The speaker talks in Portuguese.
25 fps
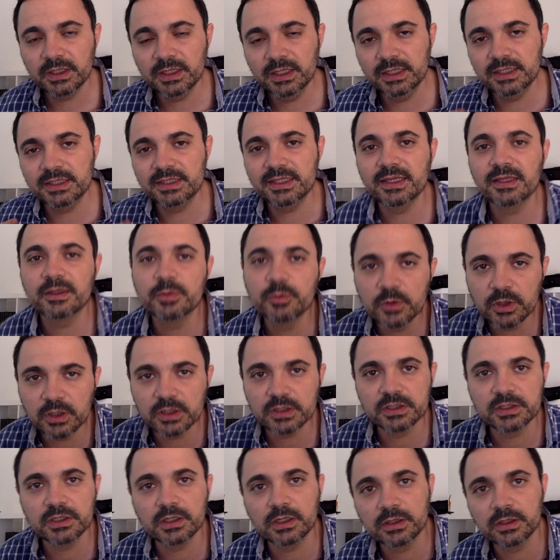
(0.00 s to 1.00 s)
e sinto-me
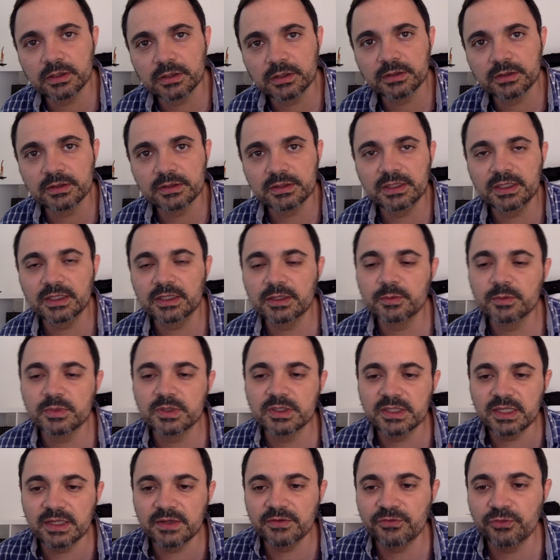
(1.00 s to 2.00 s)
cansado. Sinto-me
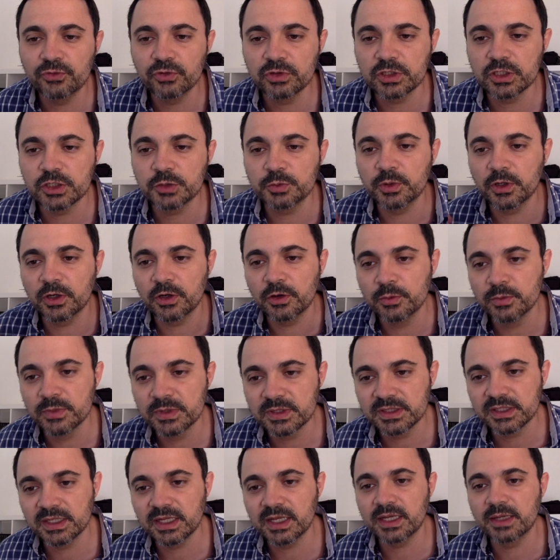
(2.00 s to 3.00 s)
sem forças para
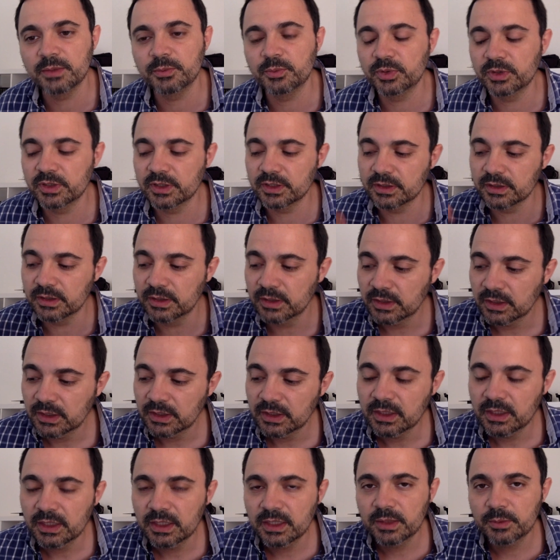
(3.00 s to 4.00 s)
começar, para
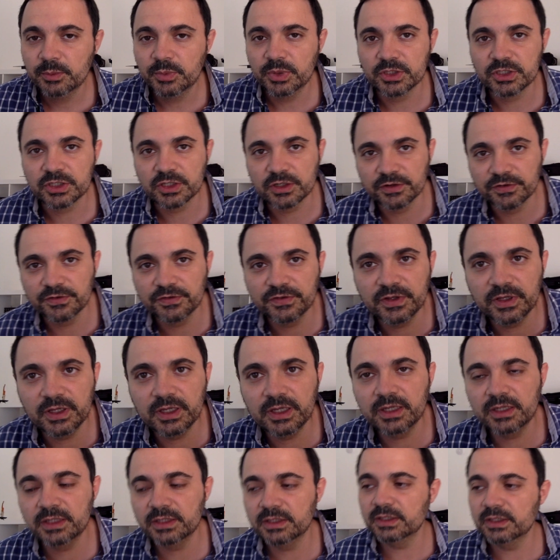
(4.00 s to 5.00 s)
para
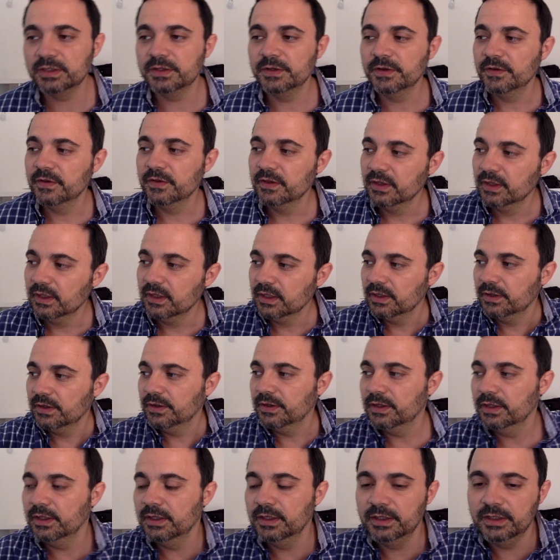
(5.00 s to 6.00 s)
escrever
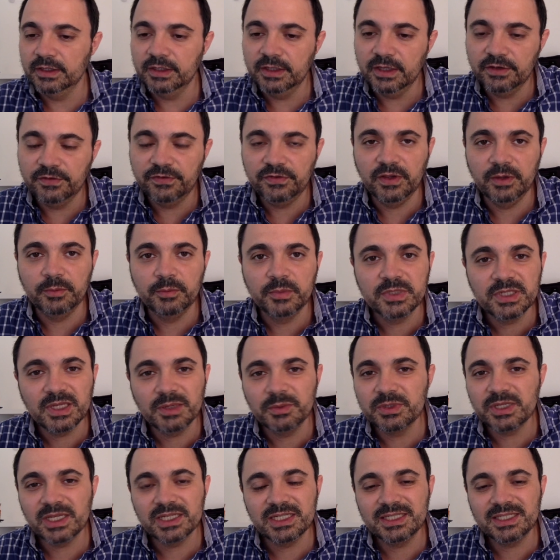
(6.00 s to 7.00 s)
e, e enfim, mas,
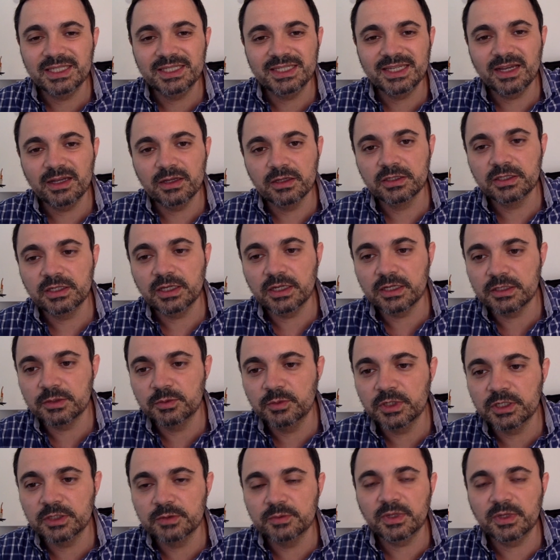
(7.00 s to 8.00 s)
mas acho que isso é cansaço
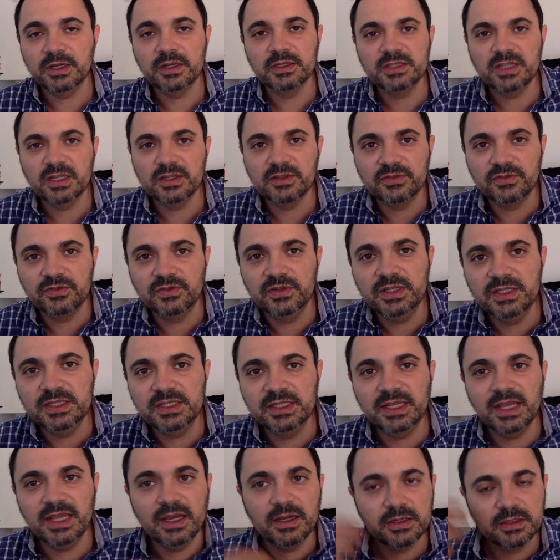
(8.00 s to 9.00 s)
mesmo, é cansaço
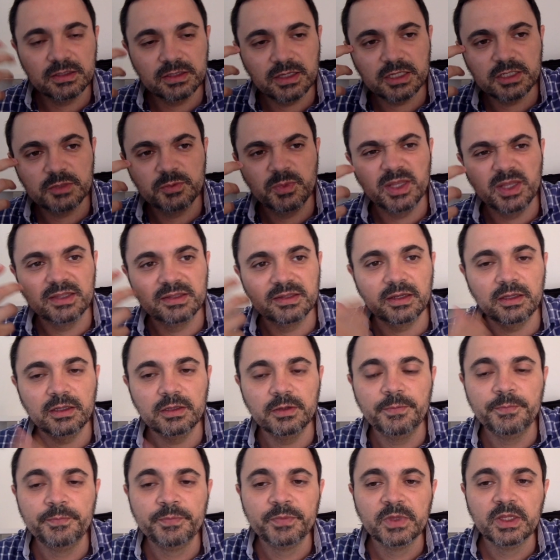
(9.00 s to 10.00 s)
físico, é cansaço
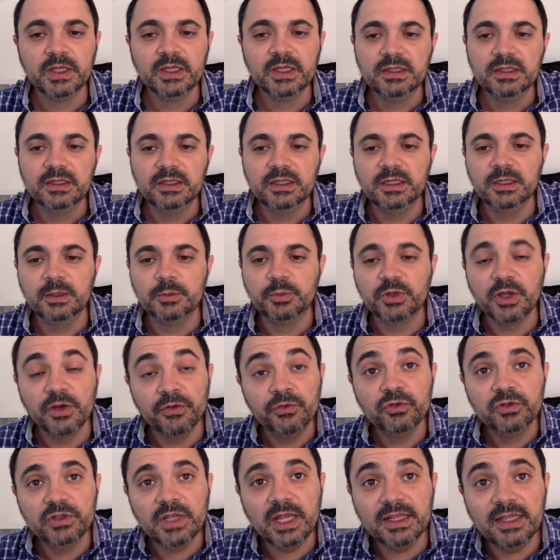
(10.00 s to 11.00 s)
mental, eh, porque a
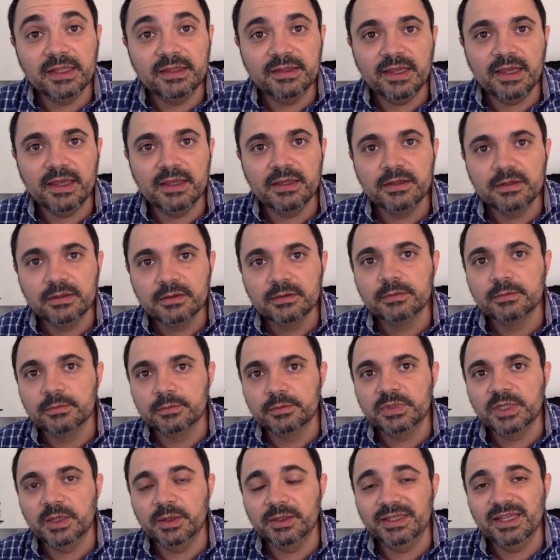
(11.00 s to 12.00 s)
vontade eu tenho,
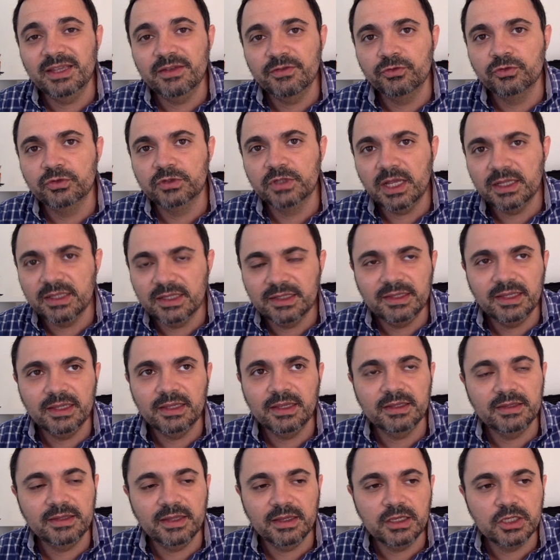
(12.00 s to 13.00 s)
percebe? eu tenho vontade, eu
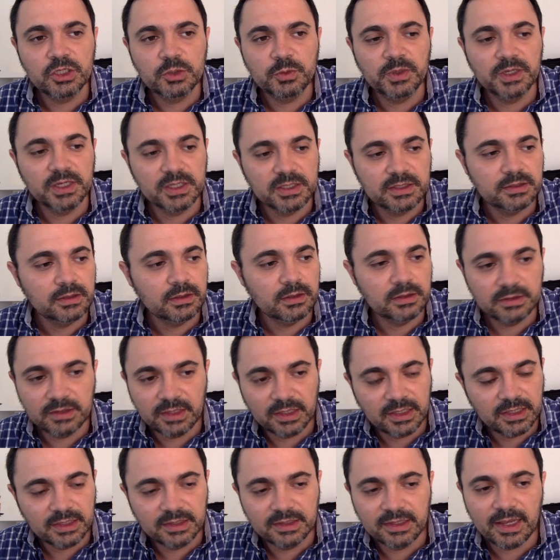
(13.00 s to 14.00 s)
tenho, eu tenho inspiração, eu
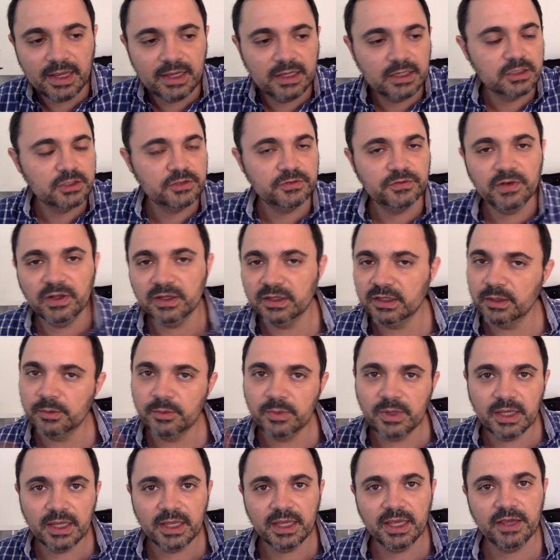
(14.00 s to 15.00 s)
tenho ideias,
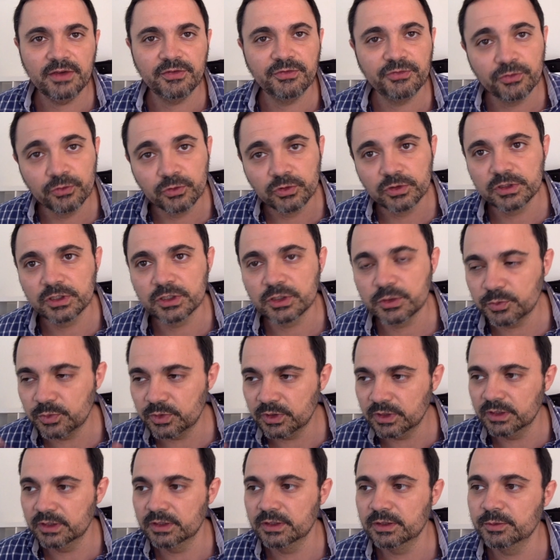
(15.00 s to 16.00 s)
falta-me a, forças
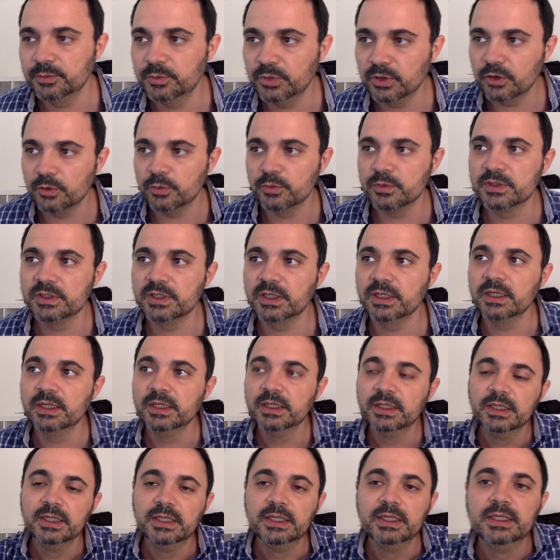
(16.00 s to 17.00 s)
para, para começar.
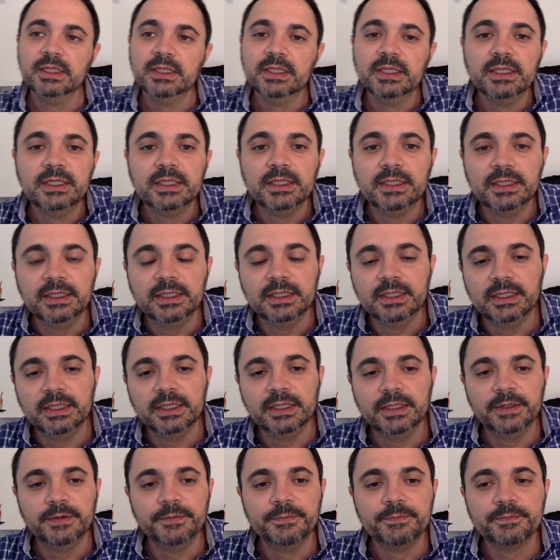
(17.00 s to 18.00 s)
Um,
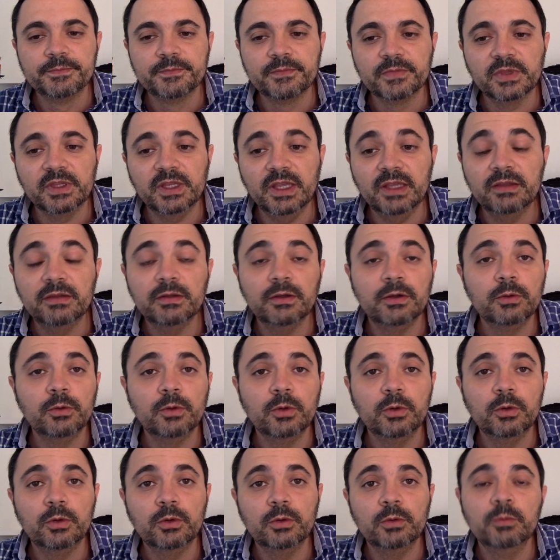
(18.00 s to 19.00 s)
ehm,
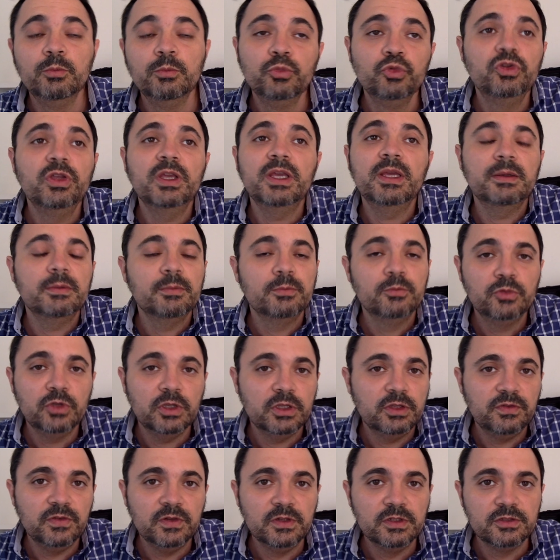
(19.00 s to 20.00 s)
então mudei, mudei
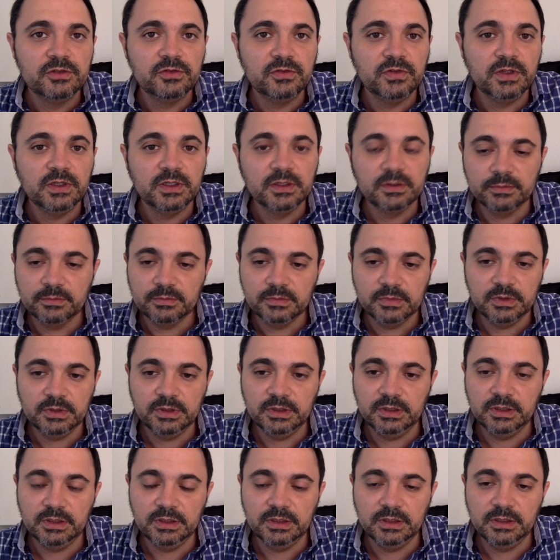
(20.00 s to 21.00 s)
de filosofia
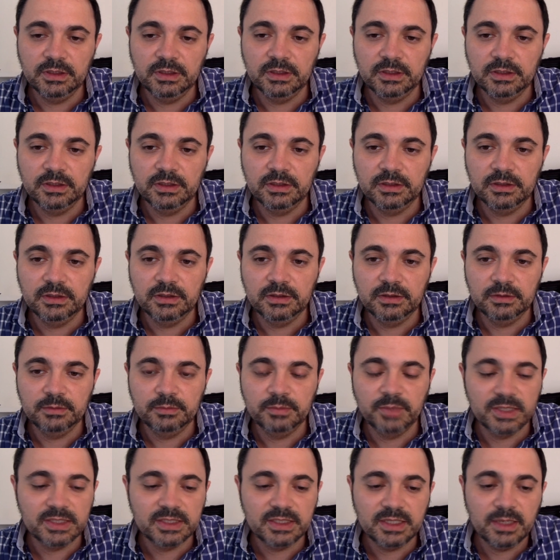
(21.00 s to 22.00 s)
e, e,
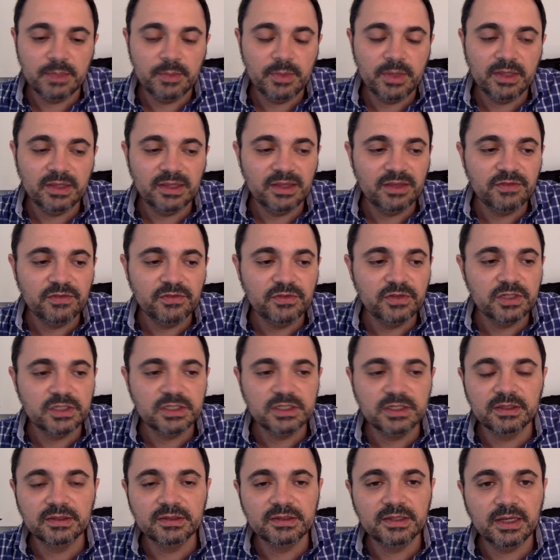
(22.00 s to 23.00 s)
basicamente em vez
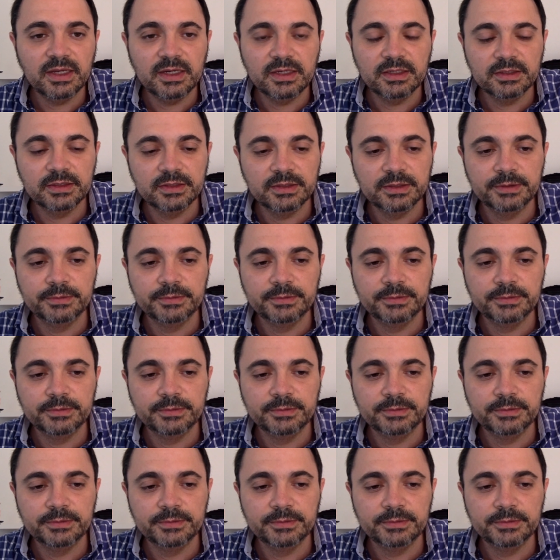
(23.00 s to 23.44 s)
de andar um,